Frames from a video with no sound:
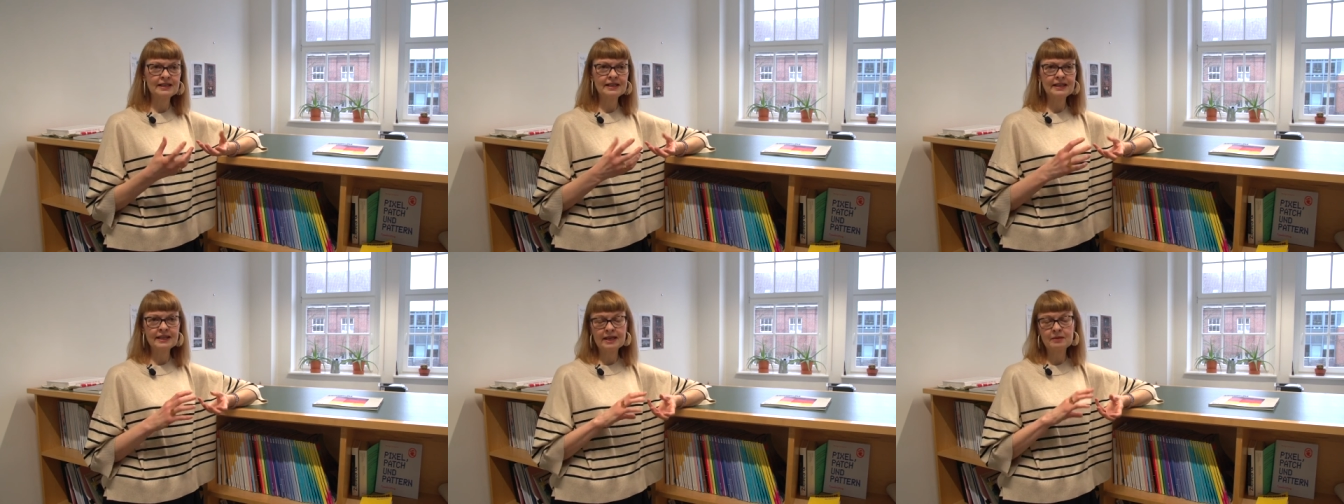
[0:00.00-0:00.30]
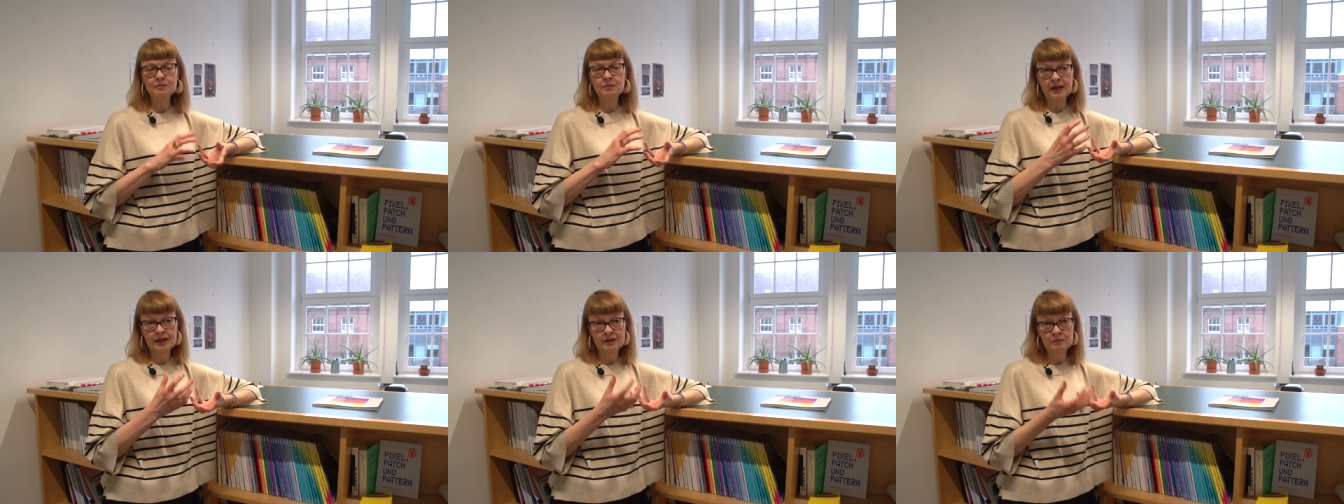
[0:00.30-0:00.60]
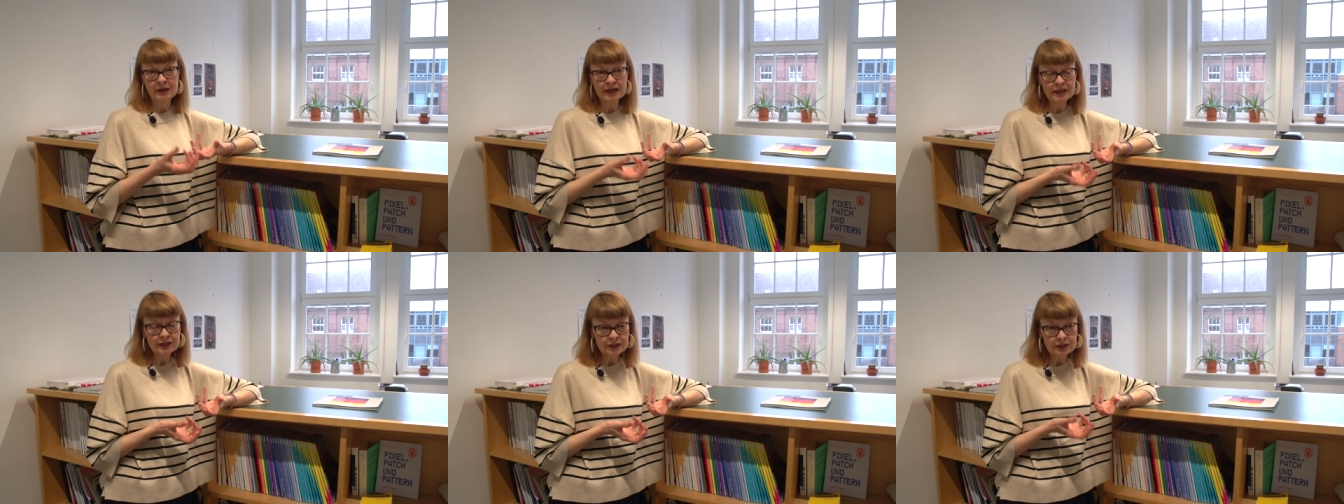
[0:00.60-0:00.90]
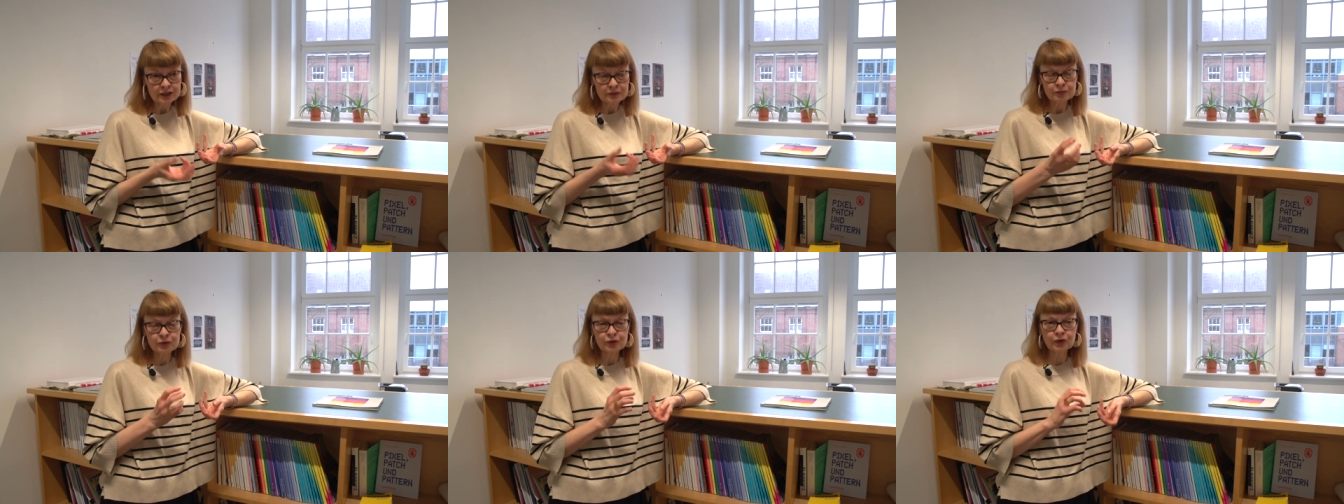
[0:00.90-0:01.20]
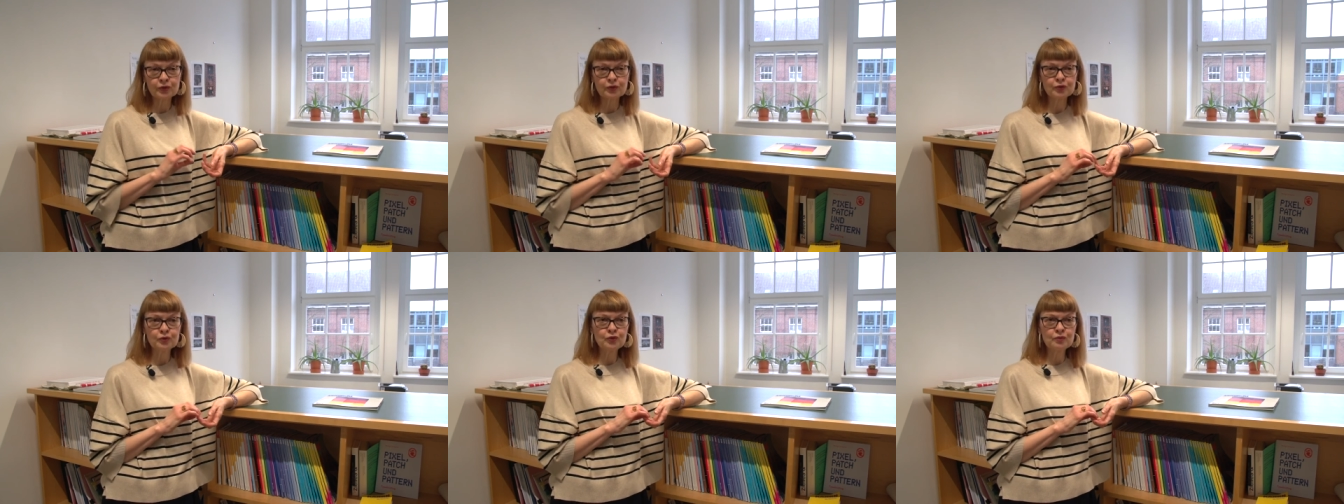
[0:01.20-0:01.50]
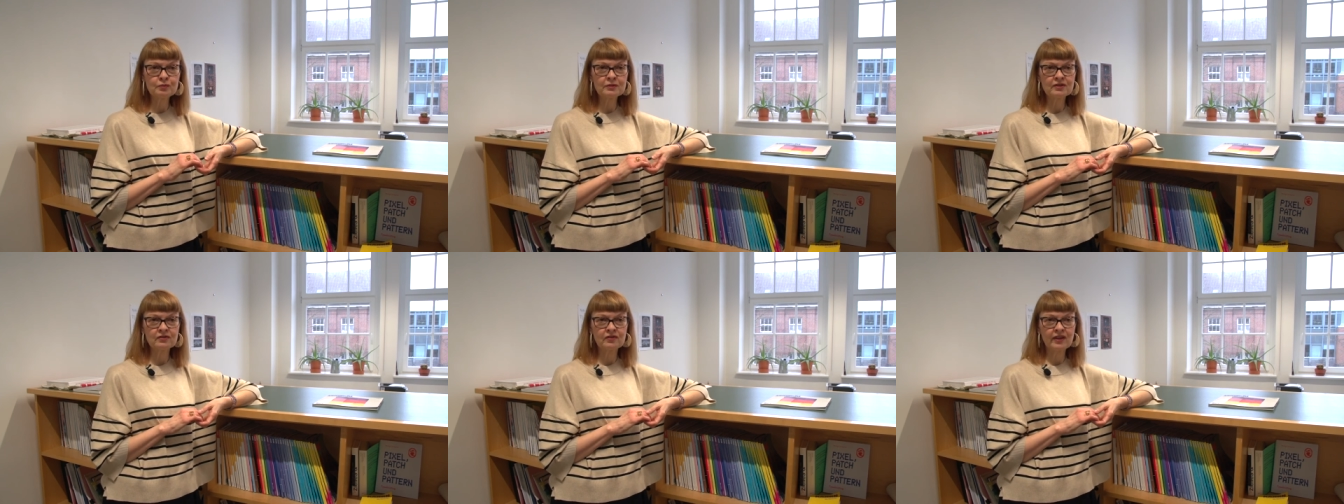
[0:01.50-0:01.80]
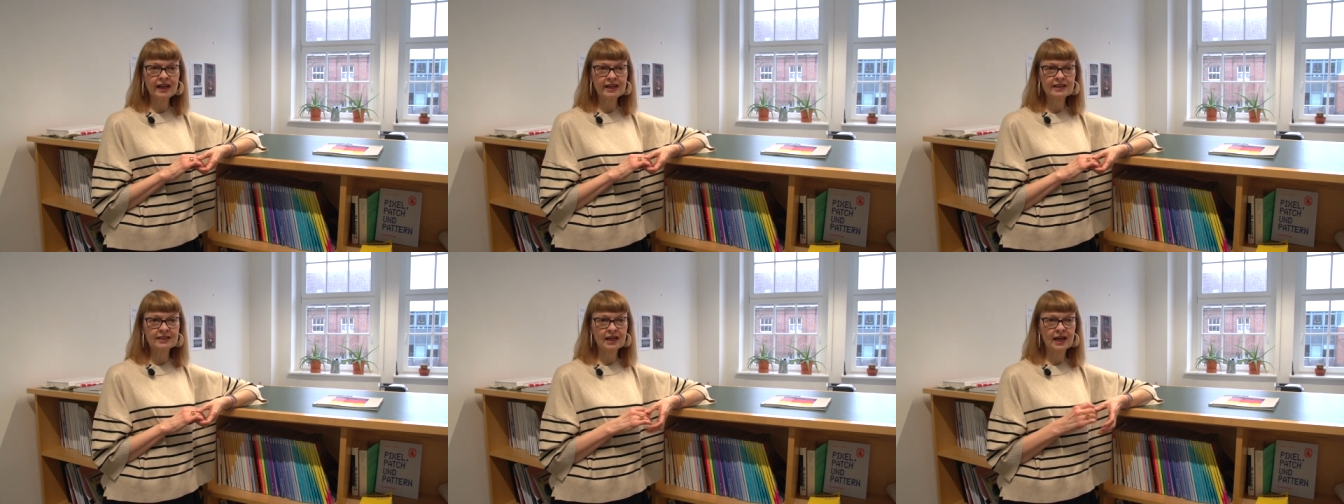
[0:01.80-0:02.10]
die eben ein männliches Pseudonym
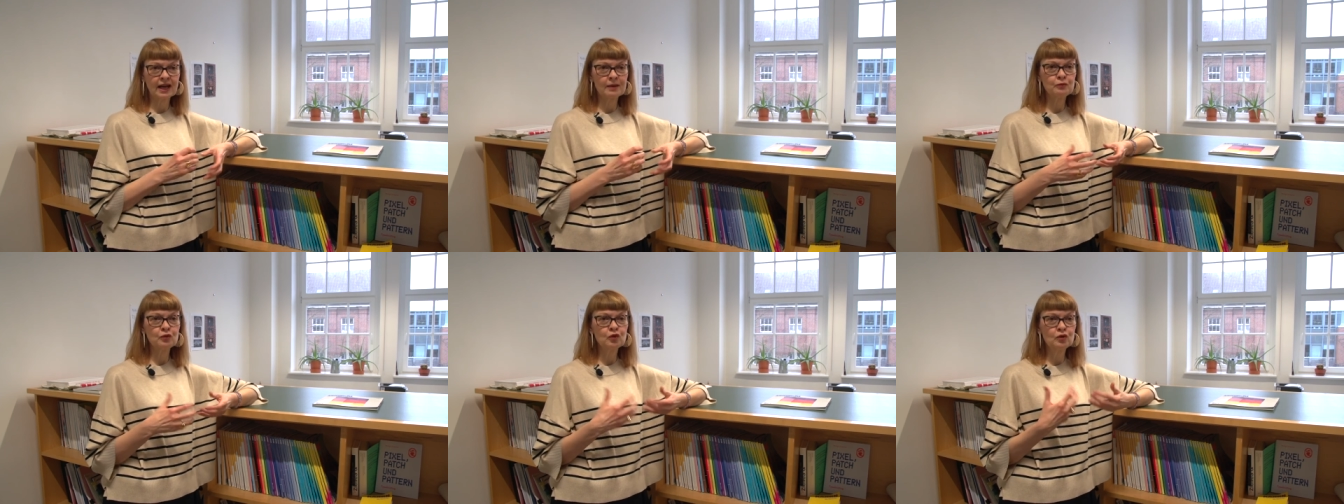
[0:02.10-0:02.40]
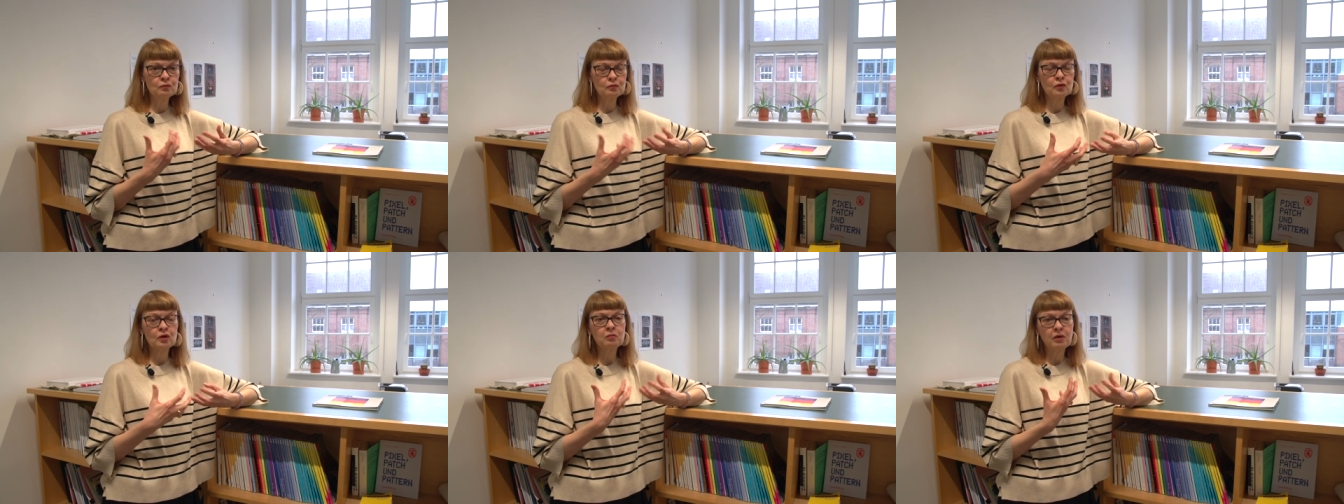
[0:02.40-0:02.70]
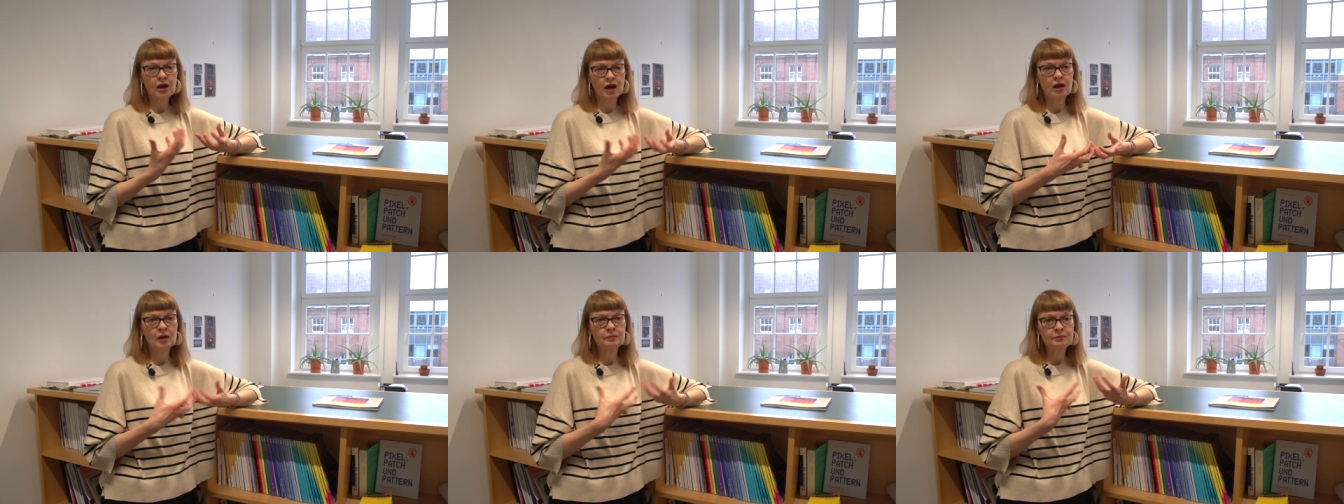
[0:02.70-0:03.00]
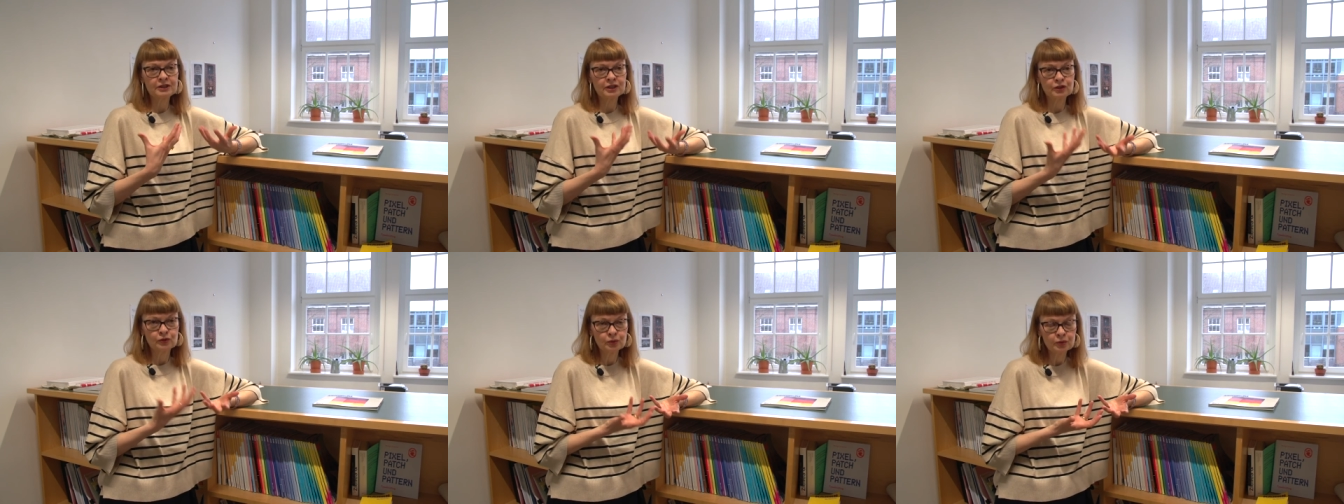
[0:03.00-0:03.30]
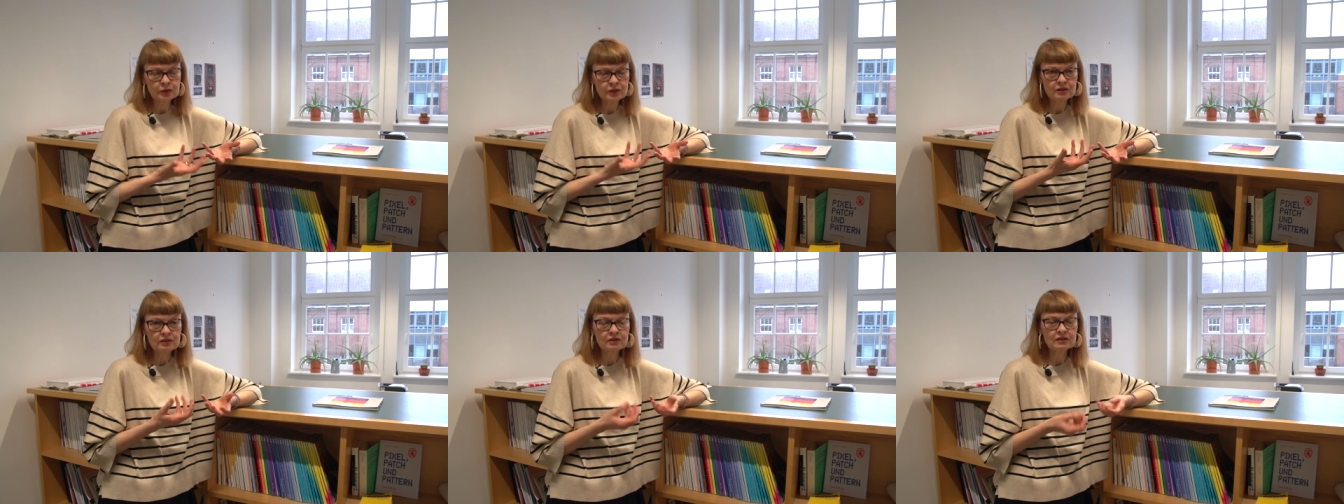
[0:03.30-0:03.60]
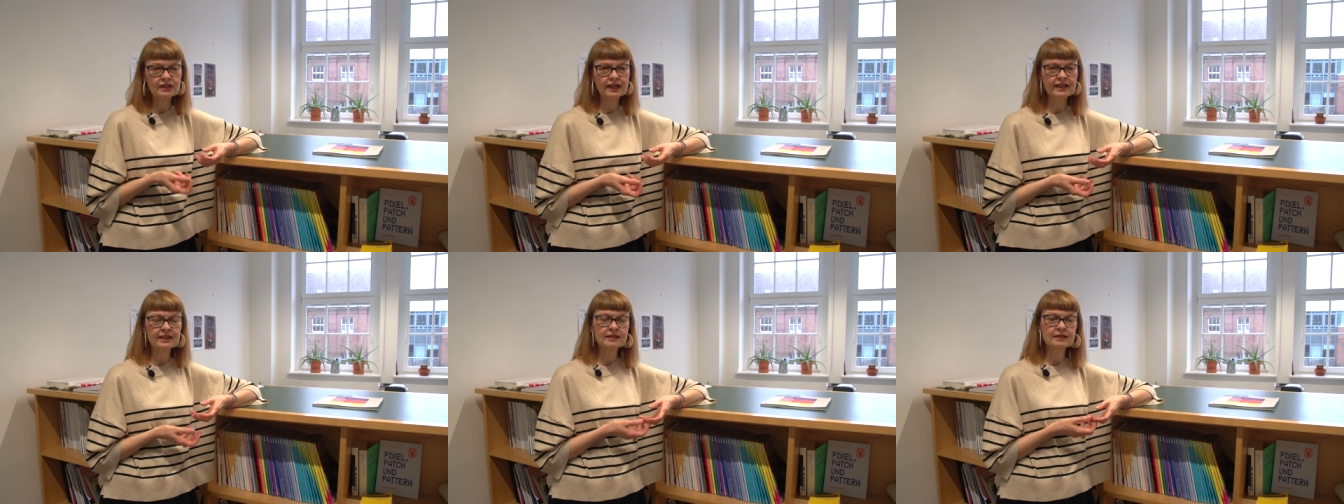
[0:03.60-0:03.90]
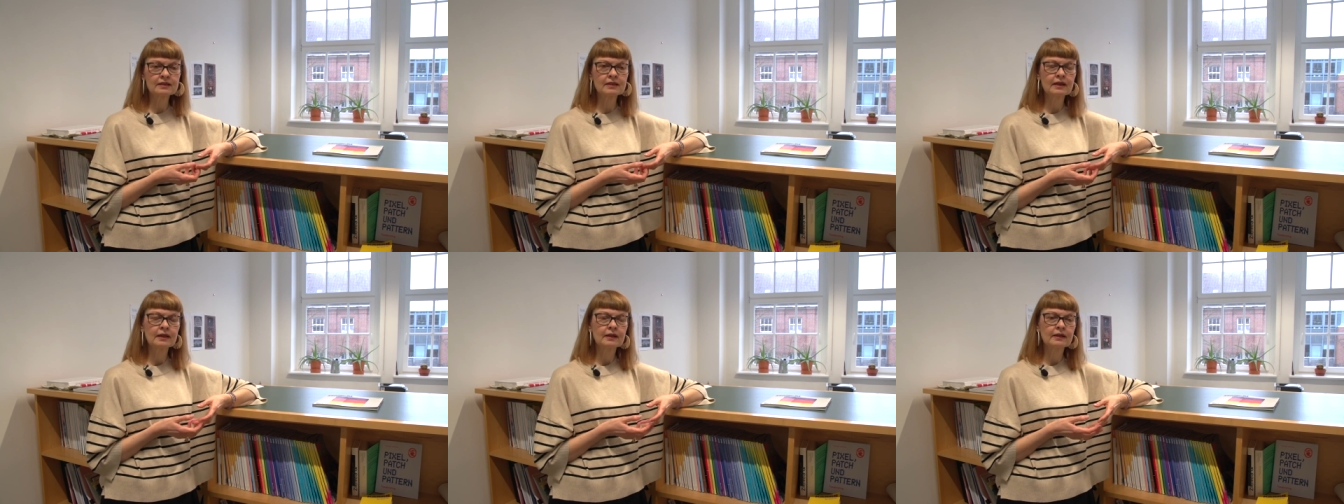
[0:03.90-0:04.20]
gewählt haben, um überhaupt sich
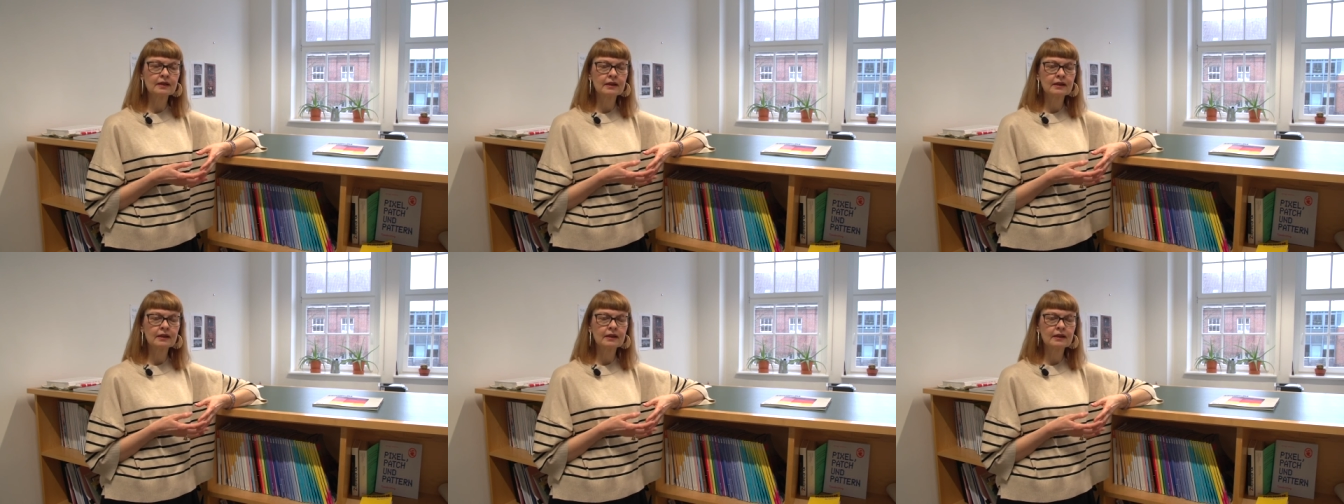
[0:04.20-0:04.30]
durchzusetzen